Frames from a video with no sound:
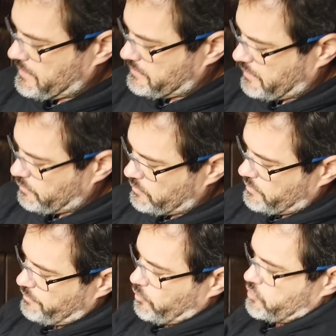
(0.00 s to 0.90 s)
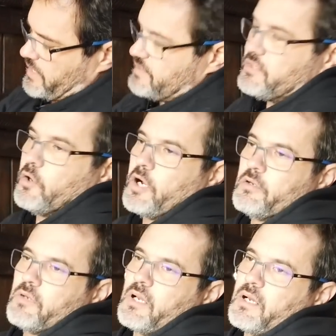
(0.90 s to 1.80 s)
Então eu vou usar esse
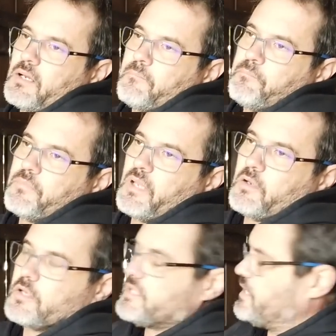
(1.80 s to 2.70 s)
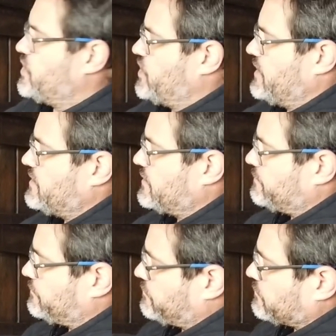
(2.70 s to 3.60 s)
óleo na, na nossa NX.
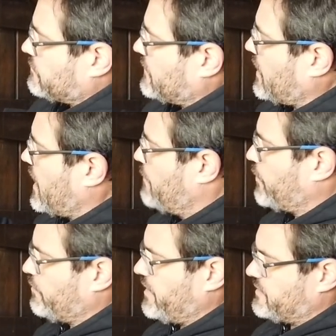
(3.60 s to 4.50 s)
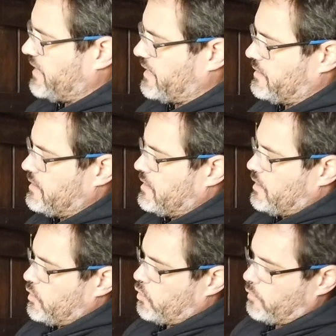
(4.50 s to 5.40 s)
Aproveitei,
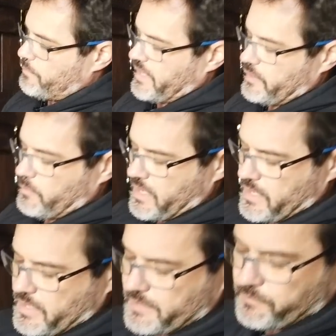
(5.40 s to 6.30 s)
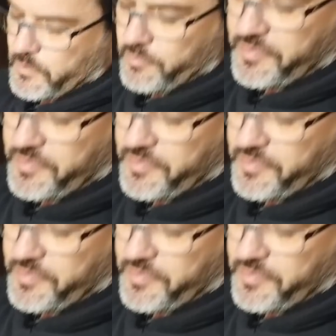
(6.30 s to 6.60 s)
comprei uma, um